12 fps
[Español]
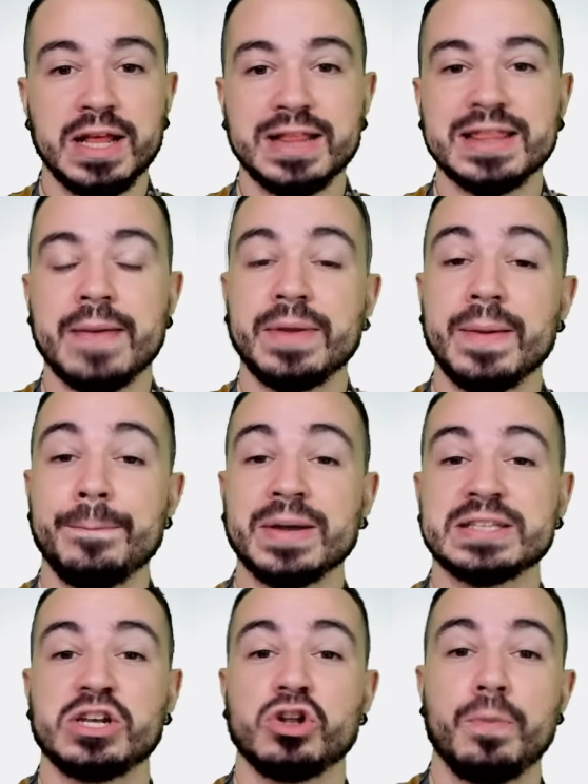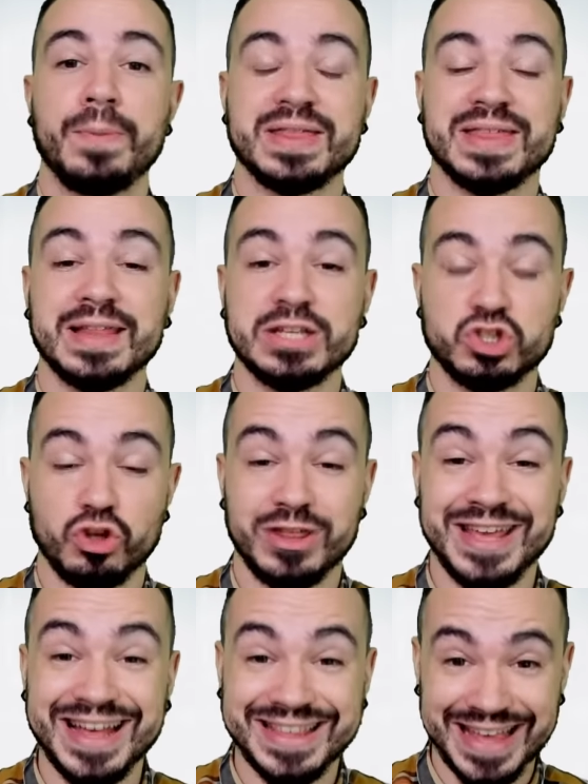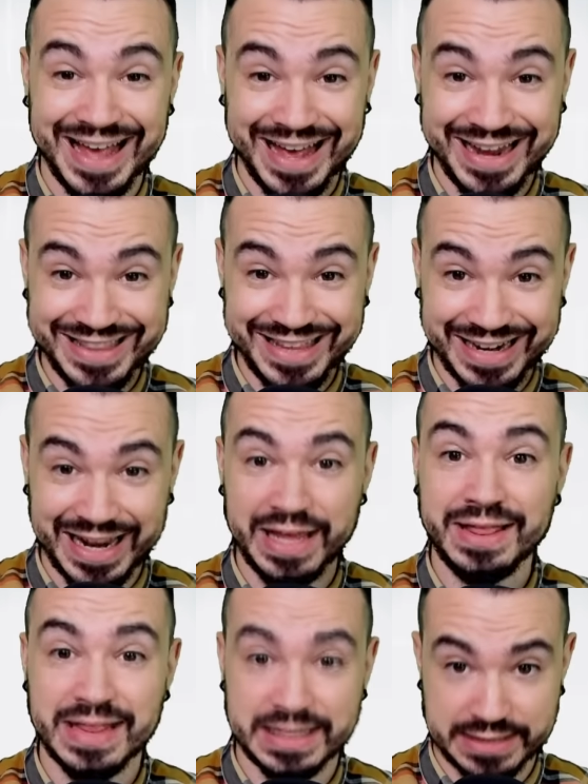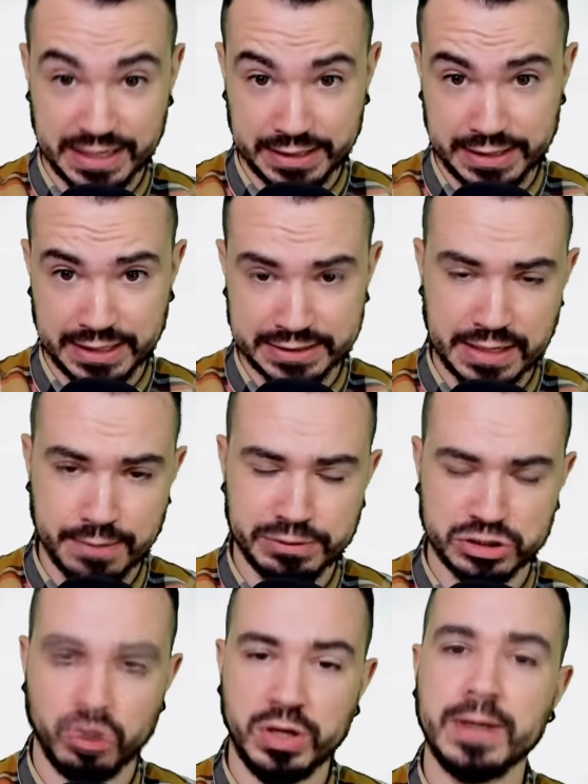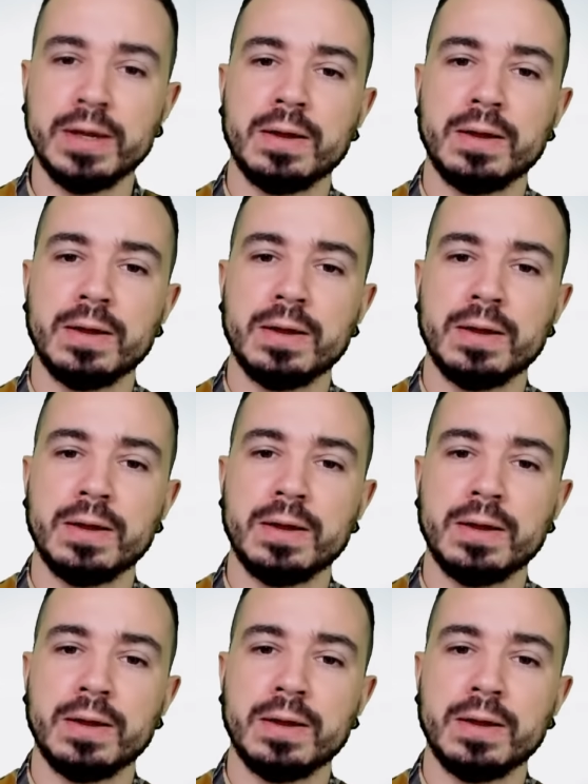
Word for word: También Pachi López ha dicho de atajar de raíz las críticas al PSOE,